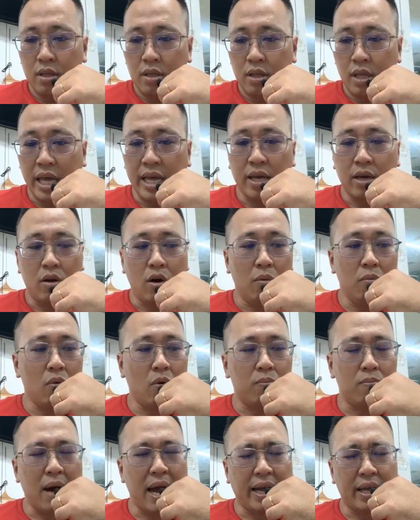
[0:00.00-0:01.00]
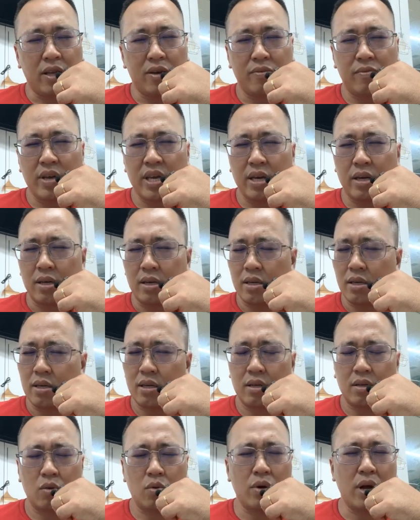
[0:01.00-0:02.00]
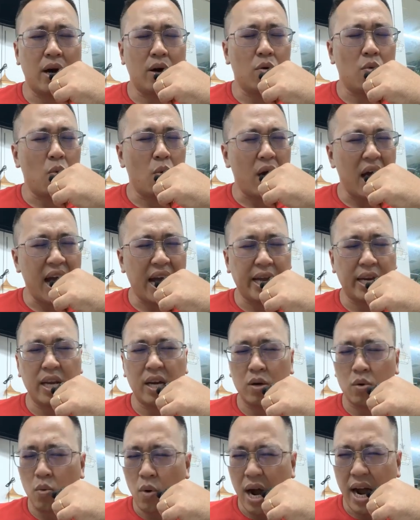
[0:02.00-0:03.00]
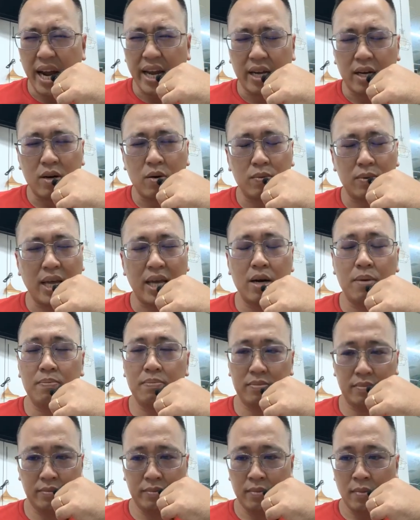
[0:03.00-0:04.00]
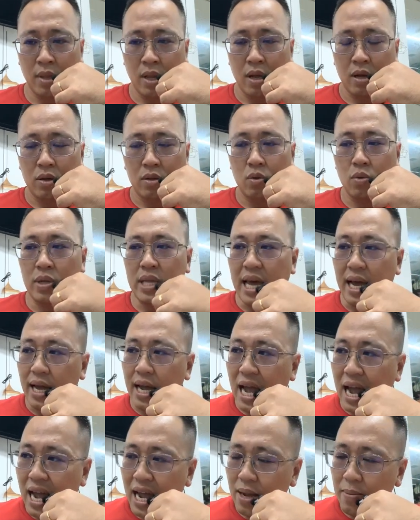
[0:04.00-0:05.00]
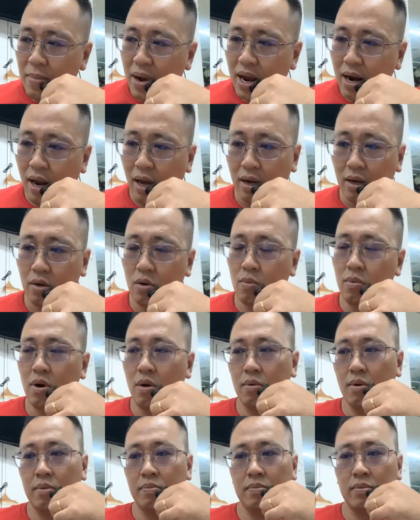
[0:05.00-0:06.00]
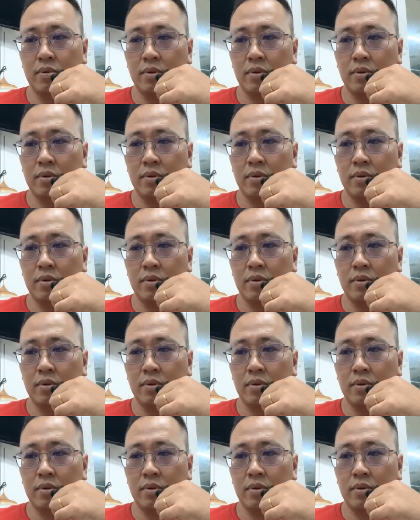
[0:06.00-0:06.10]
thì có một bạn giáo viên tôi đợi hoài đợi hoài không thấy up tôi nhắc hai ba lần cũng không up